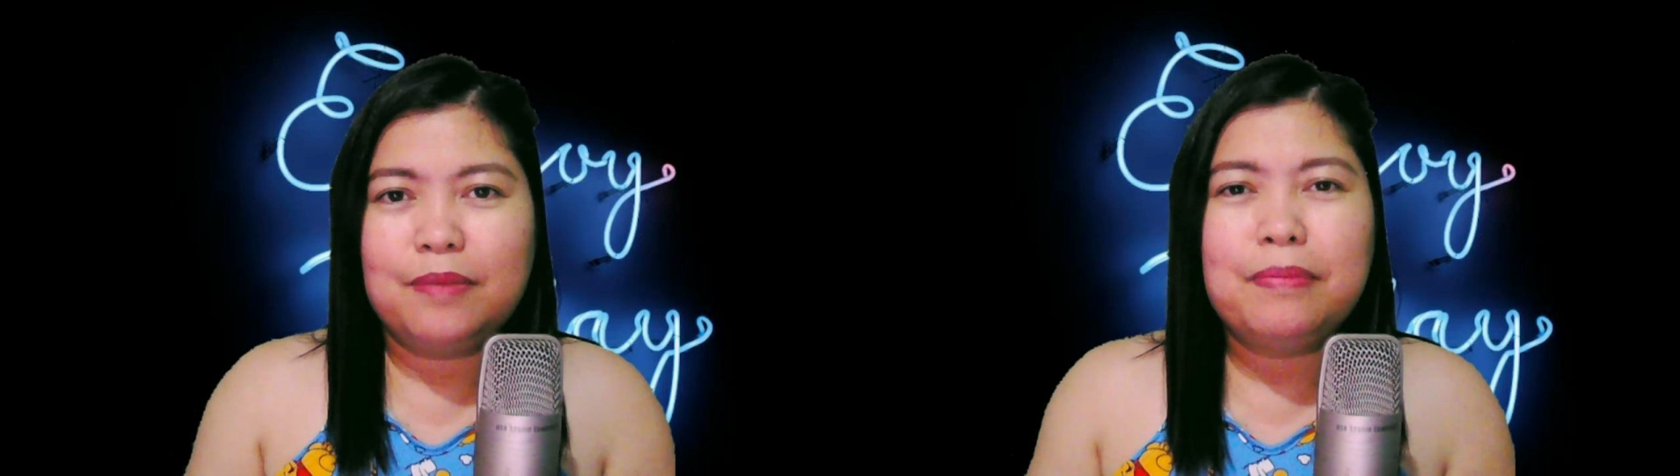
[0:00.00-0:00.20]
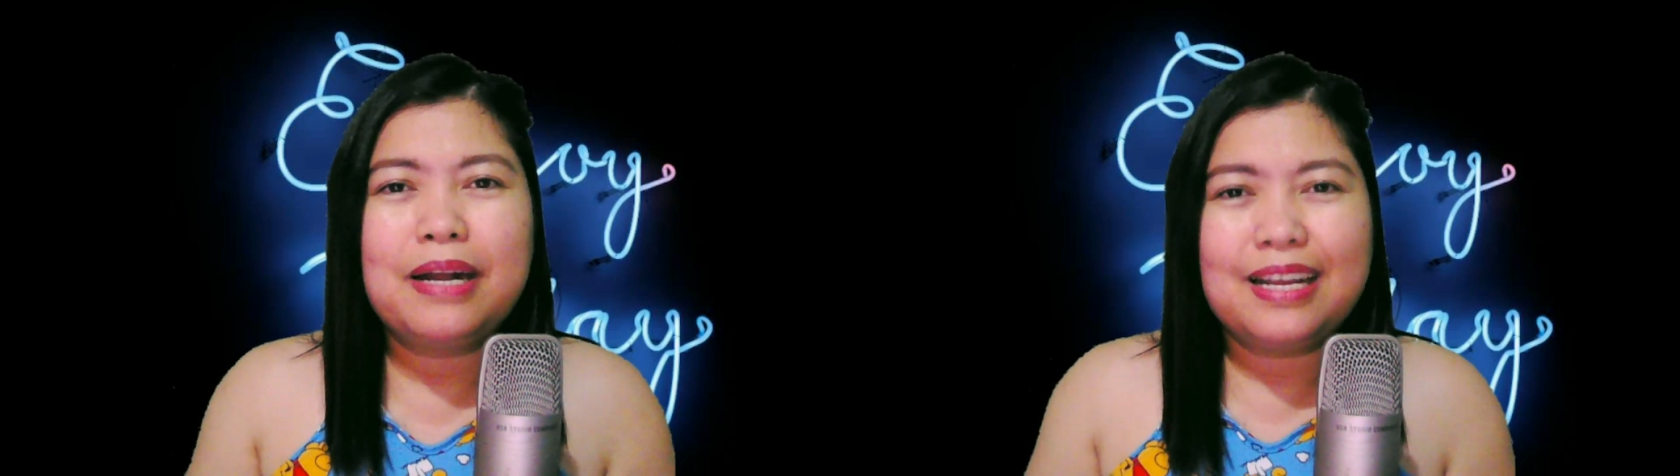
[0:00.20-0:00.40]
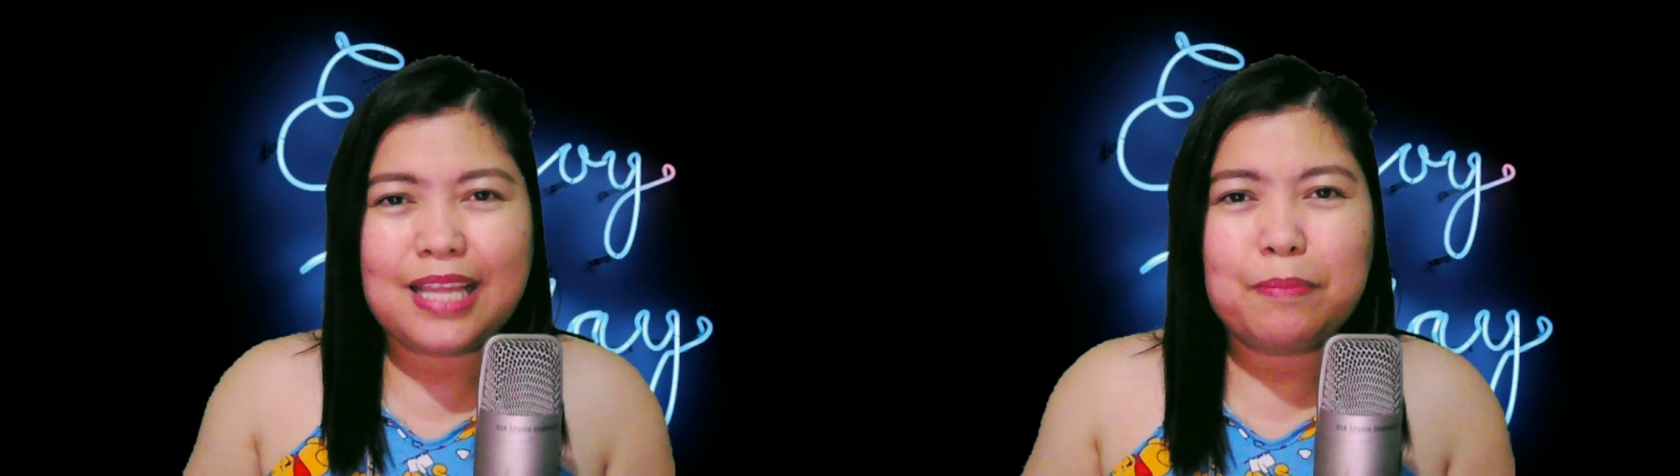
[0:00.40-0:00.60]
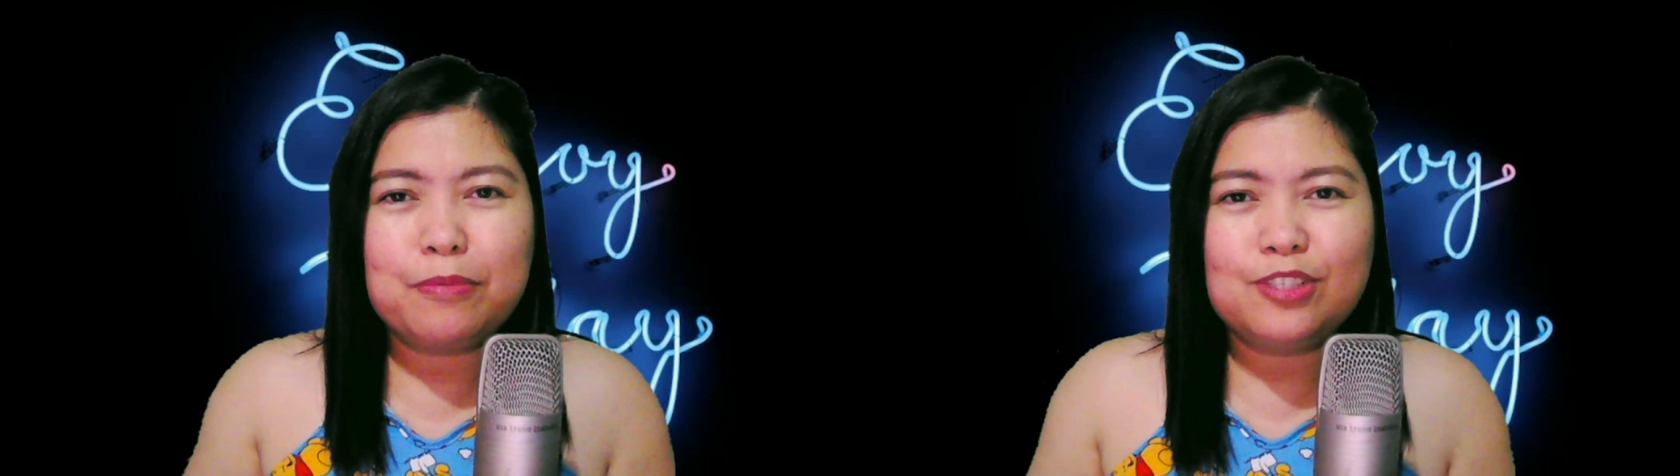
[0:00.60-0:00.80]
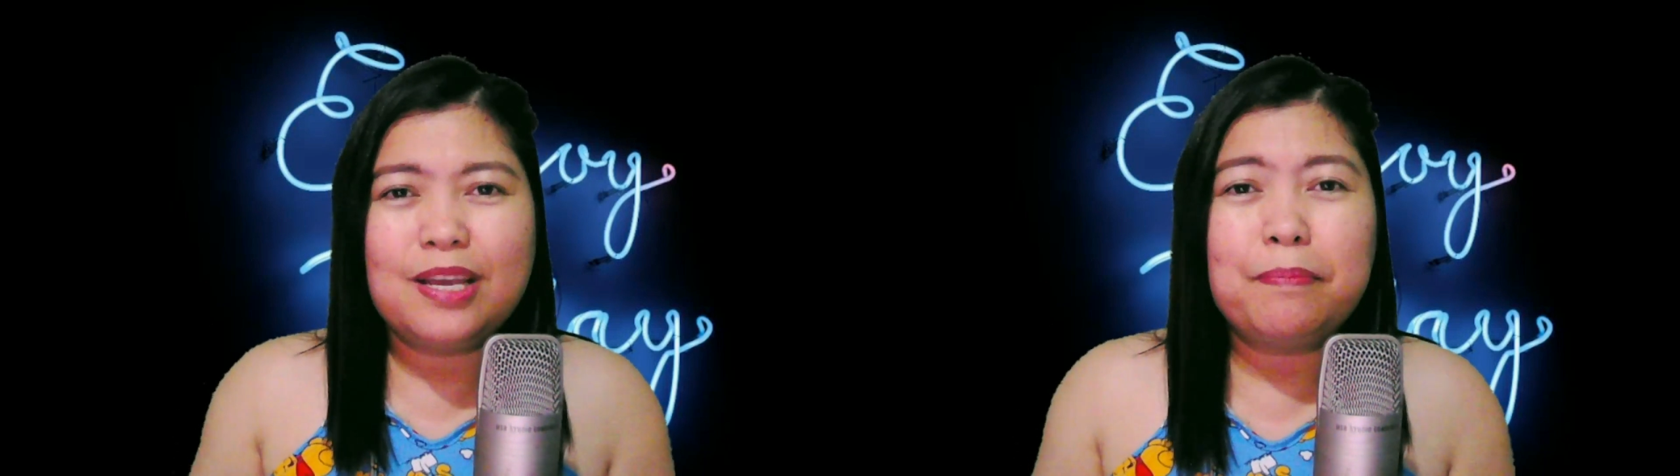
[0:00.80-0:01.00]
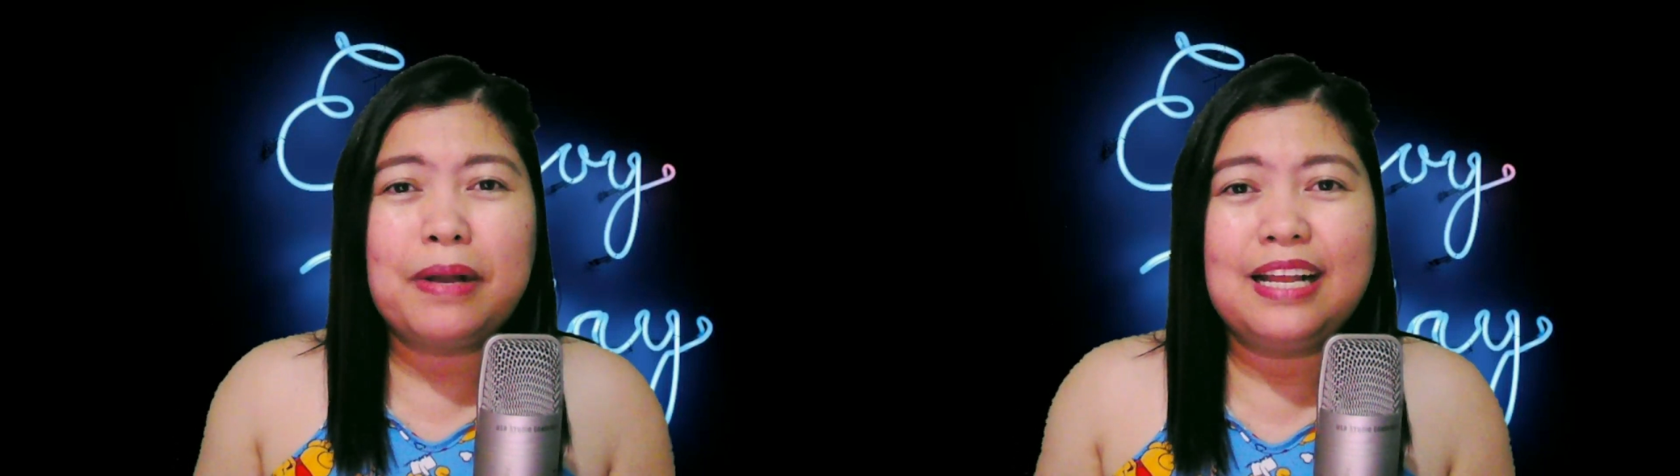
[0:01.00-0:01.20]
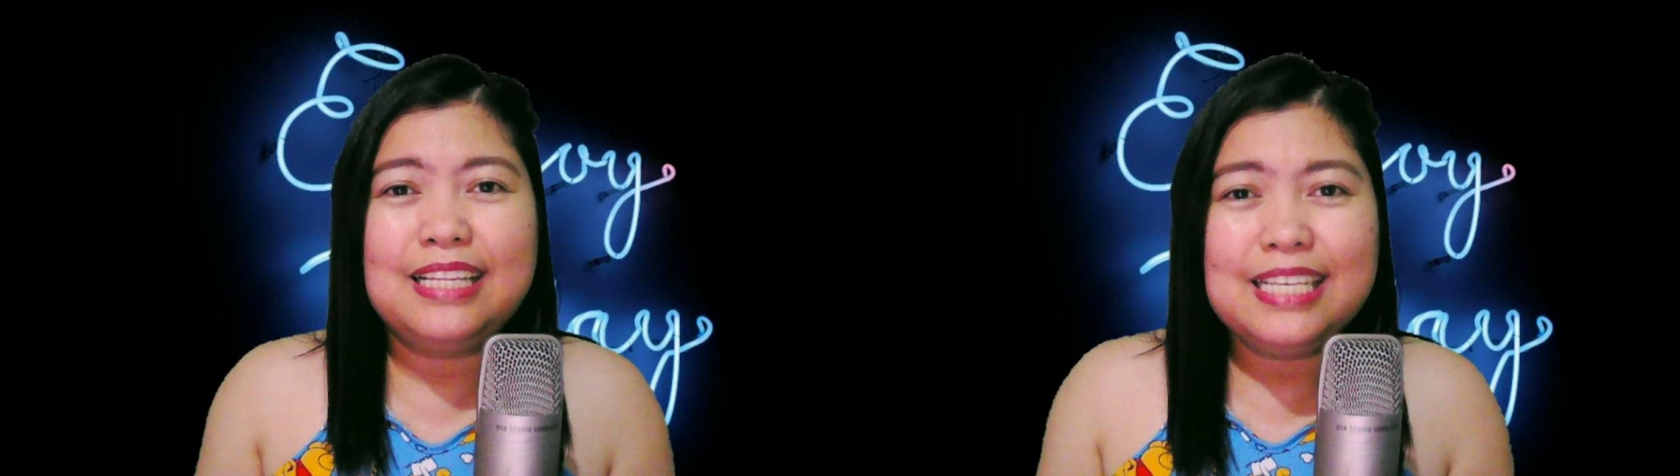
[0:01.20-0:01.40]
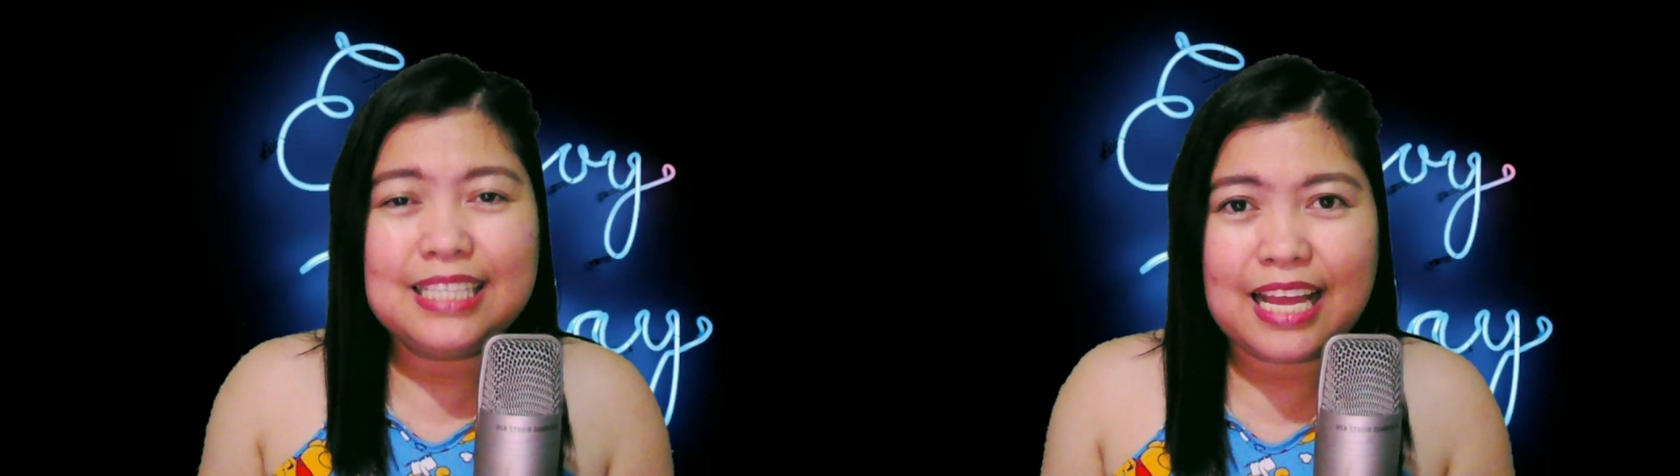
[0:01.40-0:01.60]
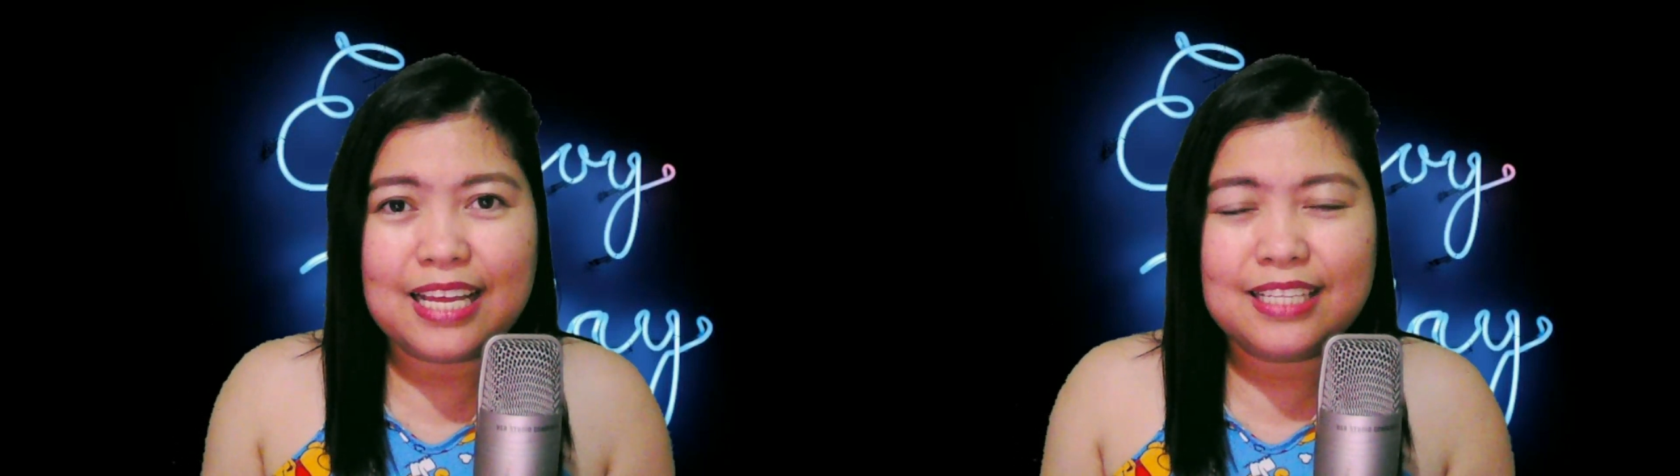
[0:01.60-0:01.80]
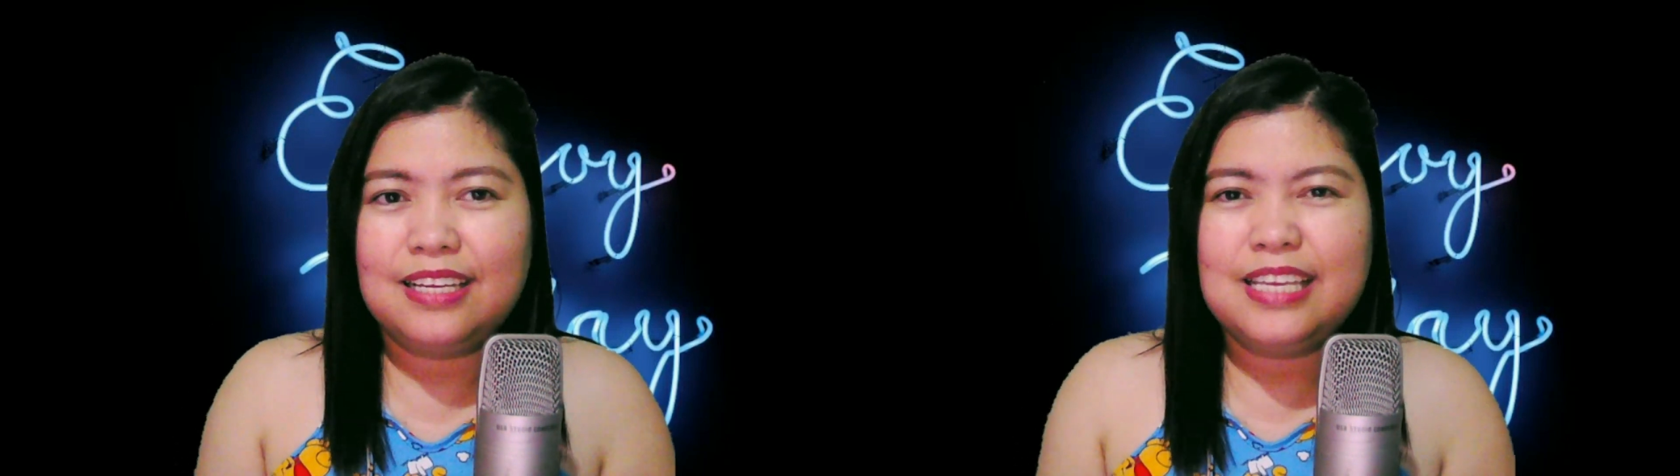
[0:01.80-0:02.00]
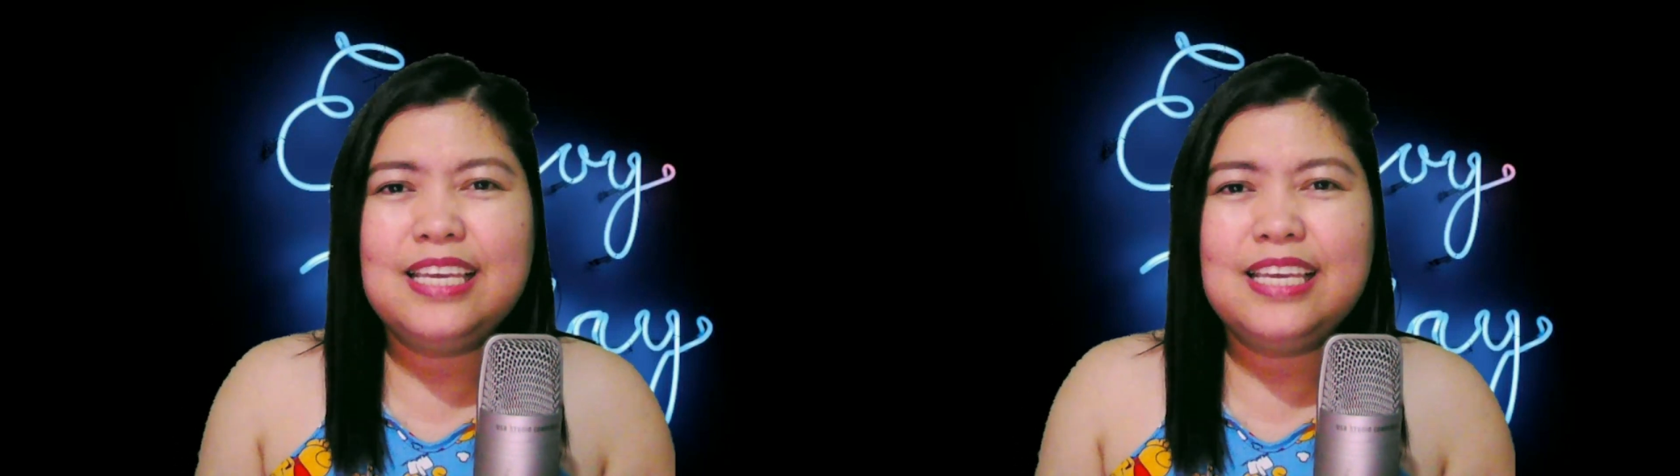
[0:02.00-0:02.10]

Pagkatapos niyang pagalitan,